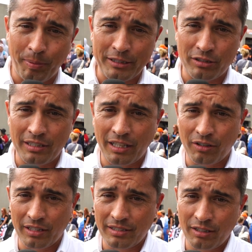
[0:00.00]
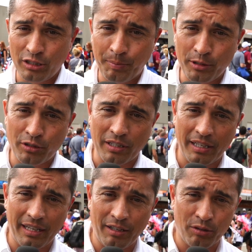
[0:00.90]
patrocinadores, los sponsors
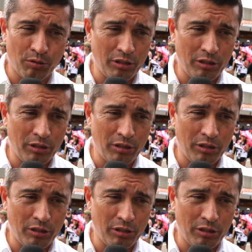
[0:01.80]
que en los